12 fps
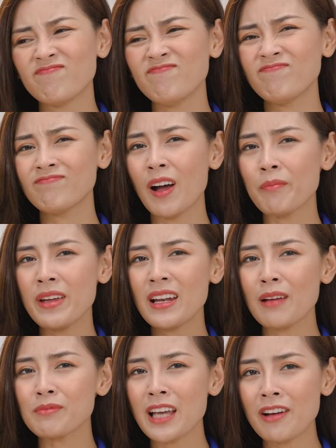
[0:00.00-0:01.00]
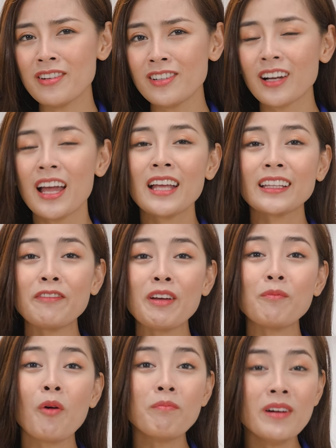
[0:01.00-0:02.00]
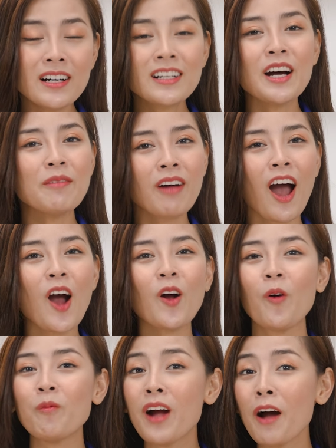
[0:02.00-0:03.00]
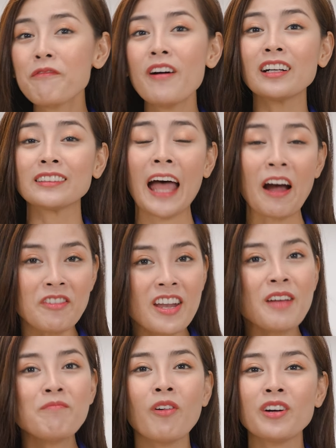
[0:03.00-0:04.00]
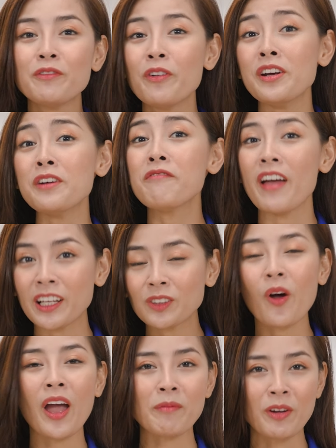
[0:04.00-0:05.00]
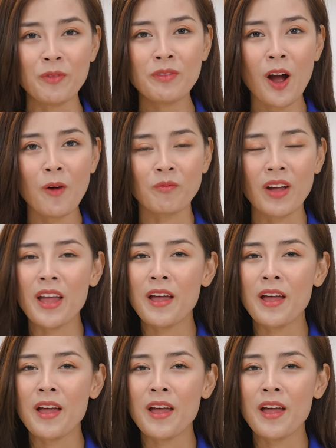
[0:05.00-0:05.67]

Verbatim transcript: Ừ, mà biết làm sao được tại vì một bữa cơm ngon cũng góp phần tạo nên một người phụ nữ vẹn toàn mà đúng không